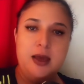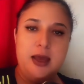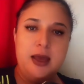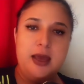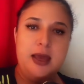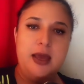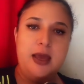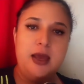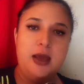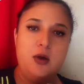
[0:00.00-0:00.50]

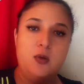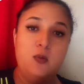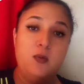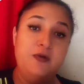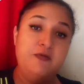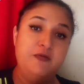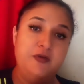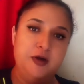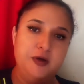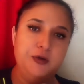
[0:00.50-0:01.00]
É,
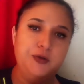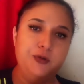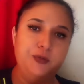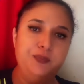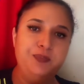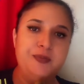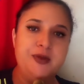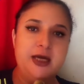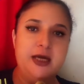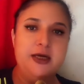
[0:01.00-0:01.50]
o Evandro,
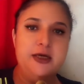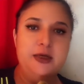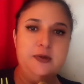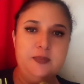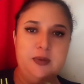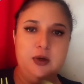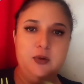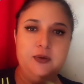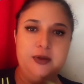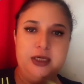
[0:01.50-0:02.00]
que era
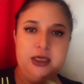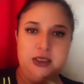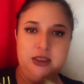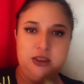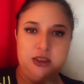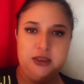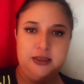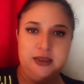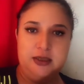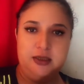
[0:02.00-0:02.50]
irmão de,
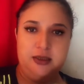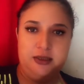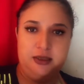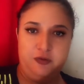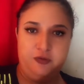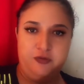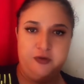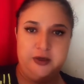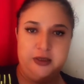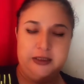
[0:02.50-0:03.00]
de, de, de
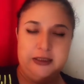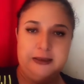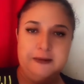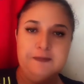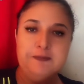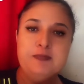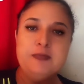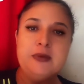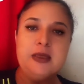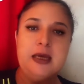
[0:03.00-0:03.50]
Vânia,
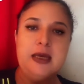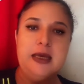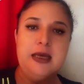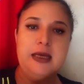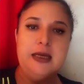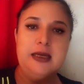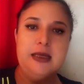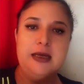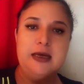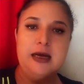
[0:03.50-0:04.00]

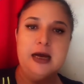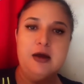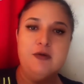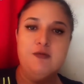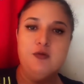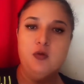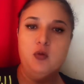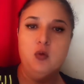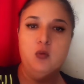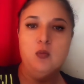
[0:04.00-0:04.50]
ele
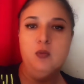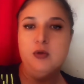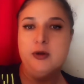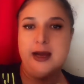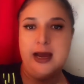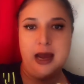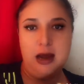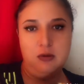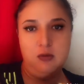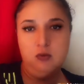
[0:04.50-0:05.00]
cavou um
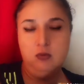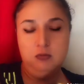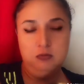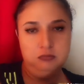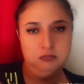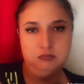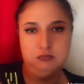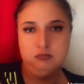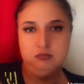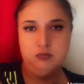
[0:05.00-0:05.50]
buraco
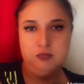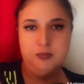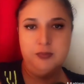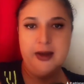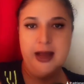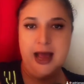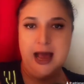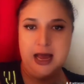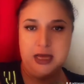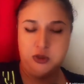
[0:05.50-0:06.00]

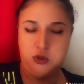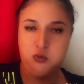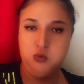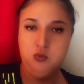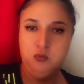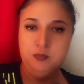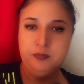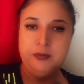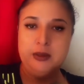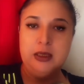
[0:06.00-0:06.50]

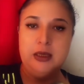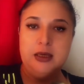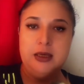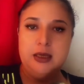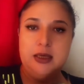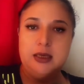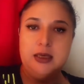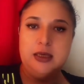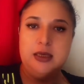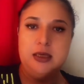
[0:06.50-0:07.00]
raso
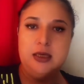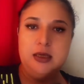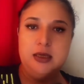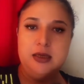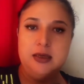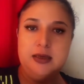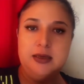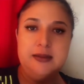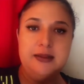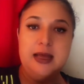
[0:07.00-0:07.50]

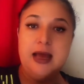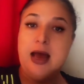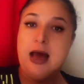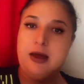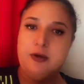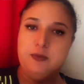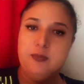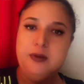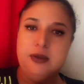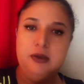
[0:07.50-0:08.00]
e
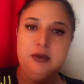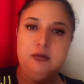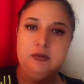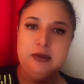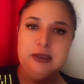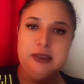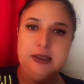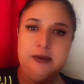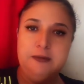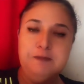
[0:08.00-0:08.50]
enterraram o menino
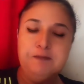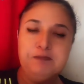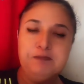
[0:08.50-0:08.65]
ali.